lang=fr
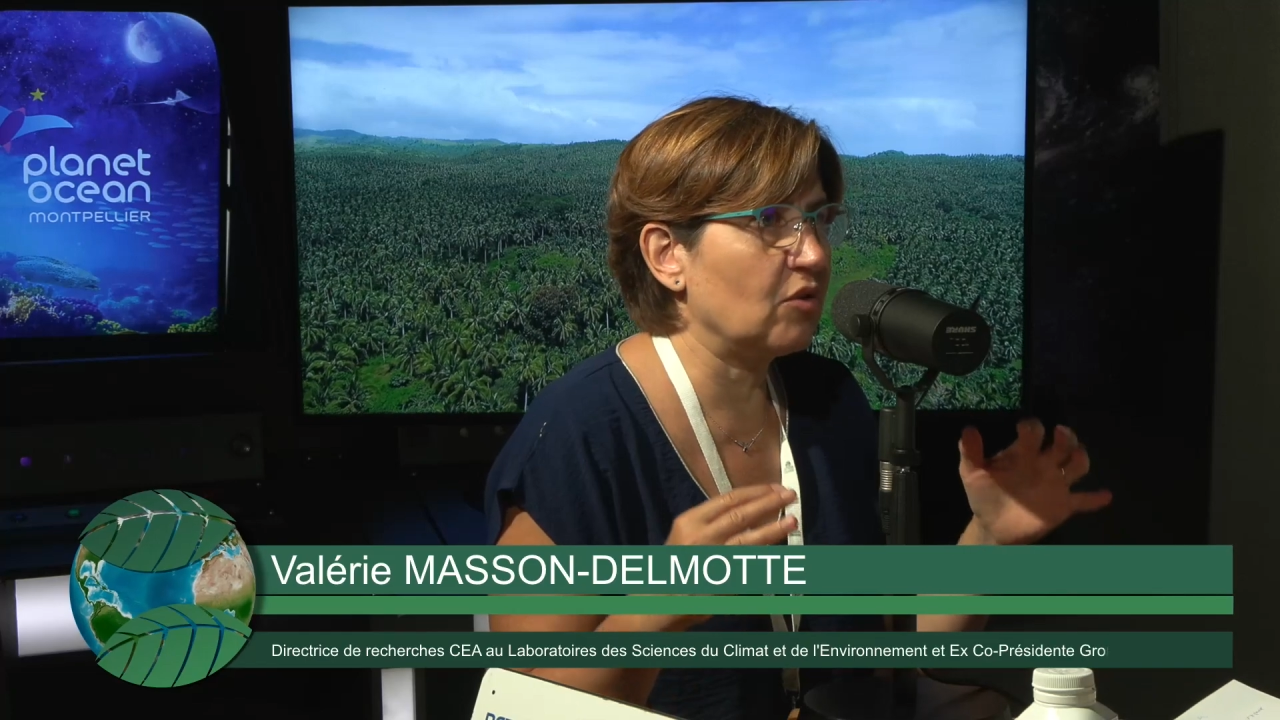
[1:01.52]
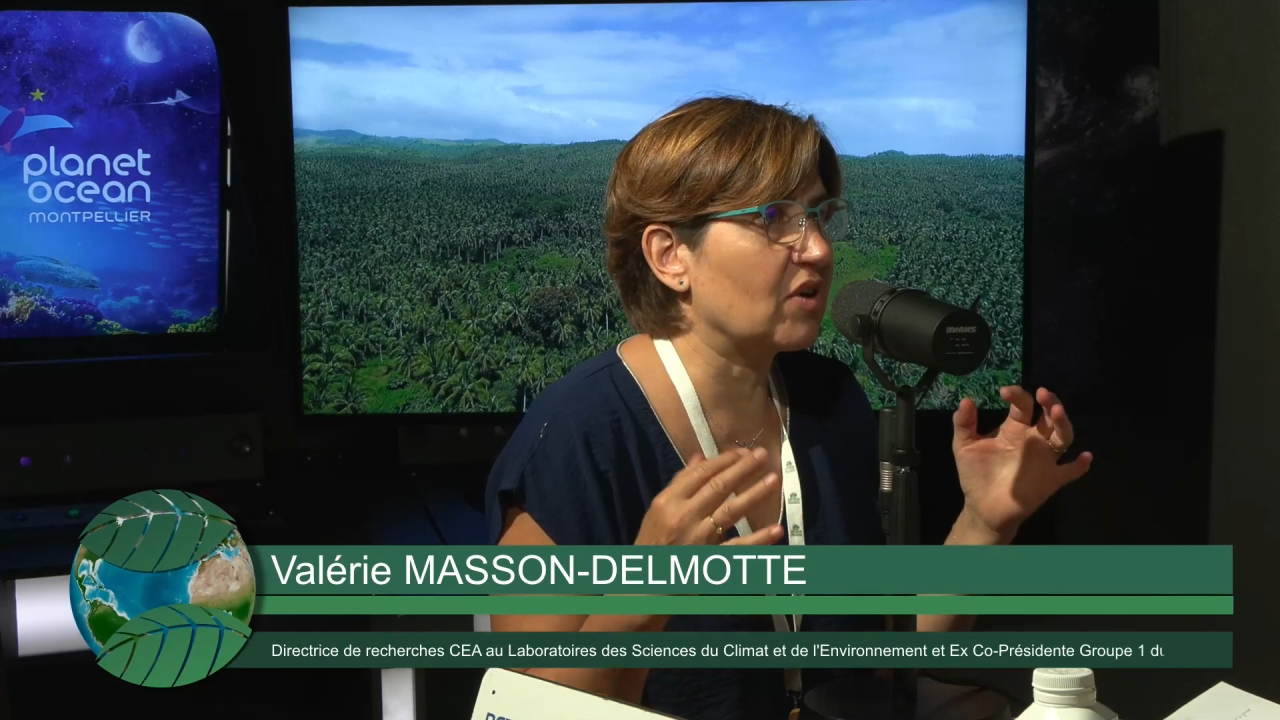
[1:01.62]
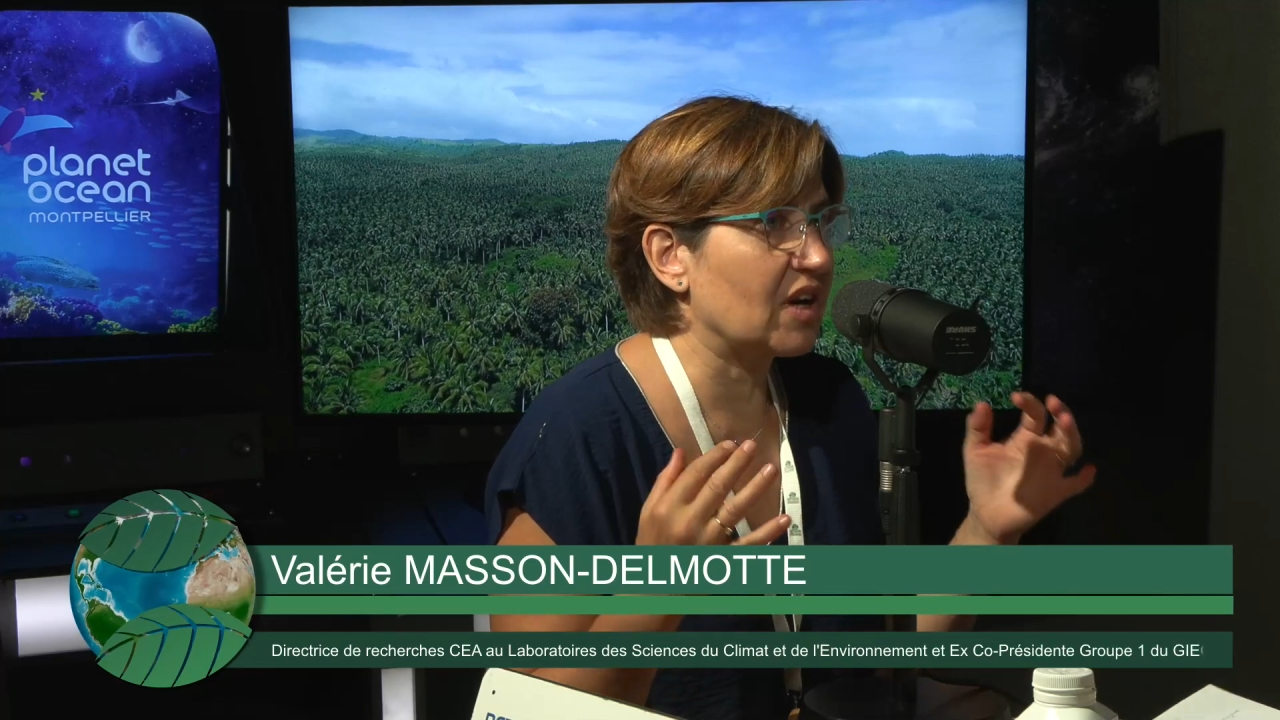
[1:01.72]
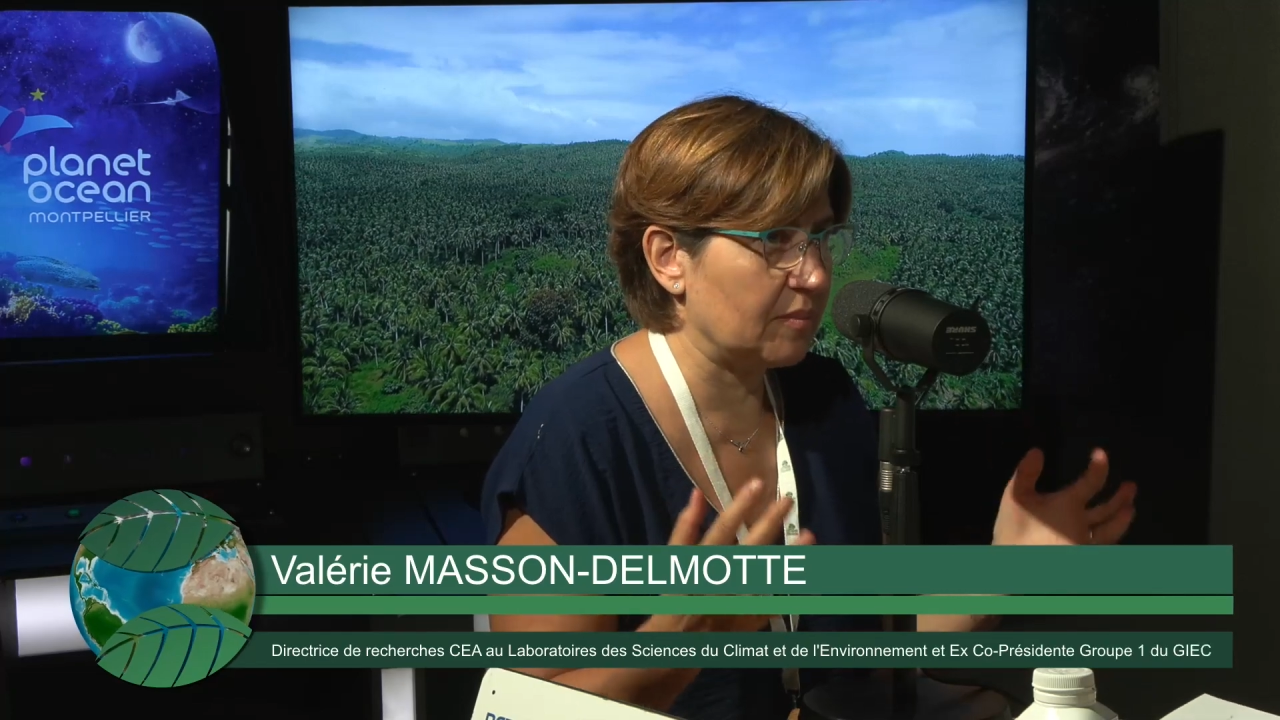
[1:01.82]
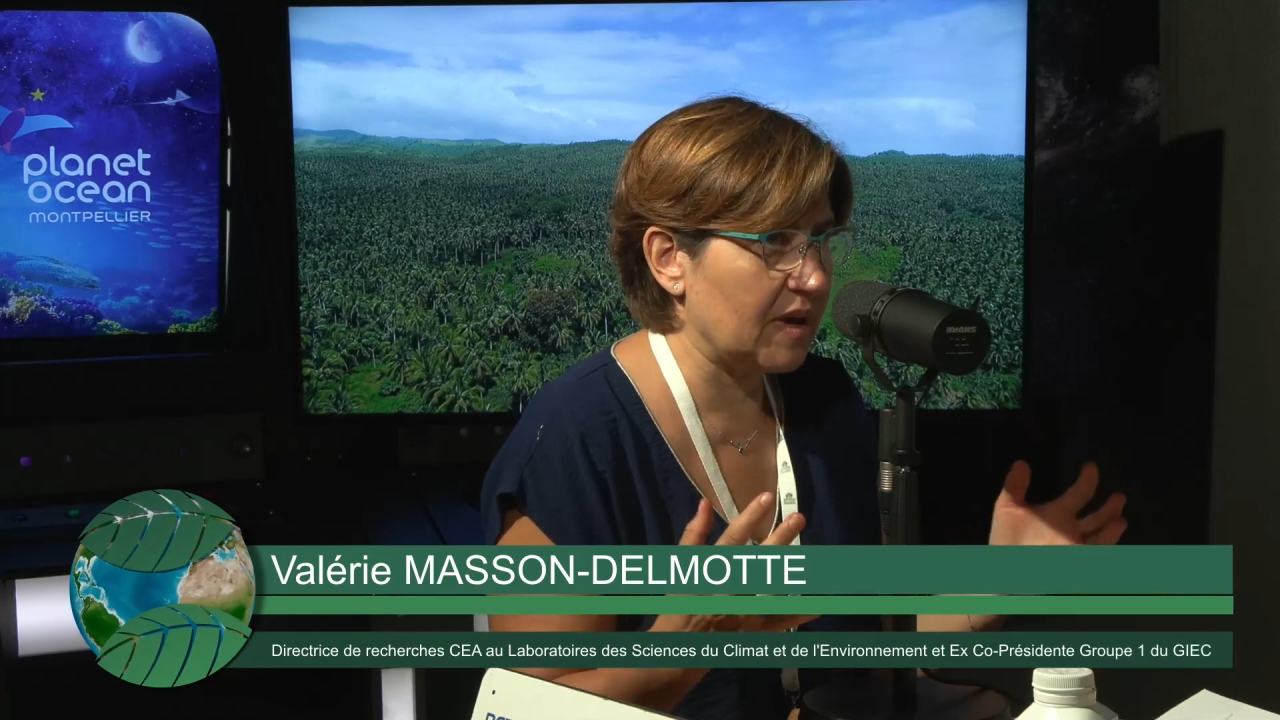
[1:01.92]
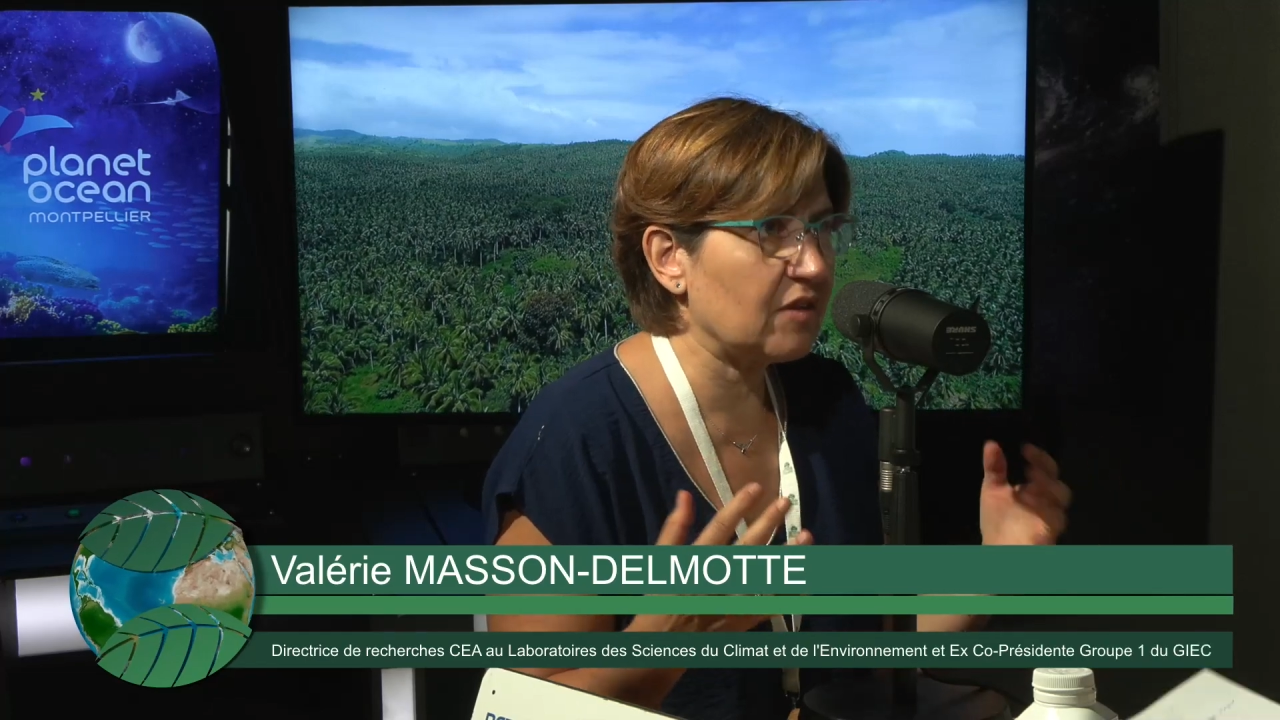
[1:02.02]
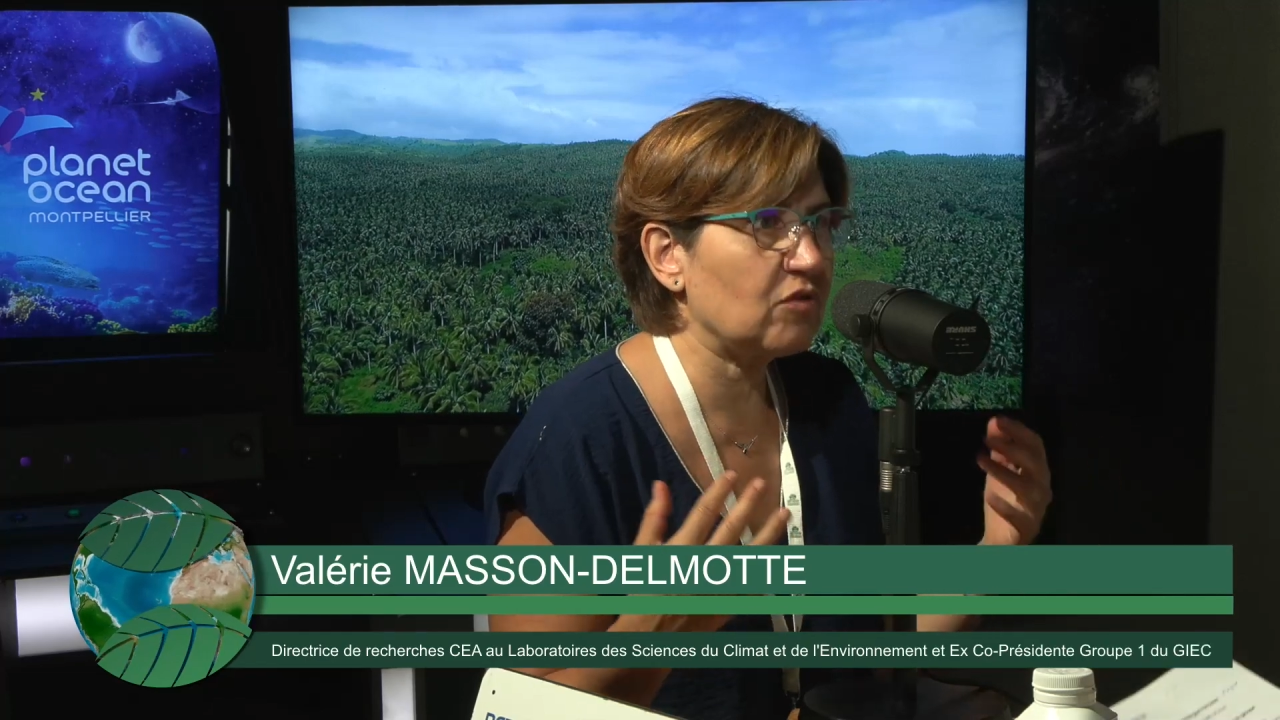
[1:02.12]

le climat,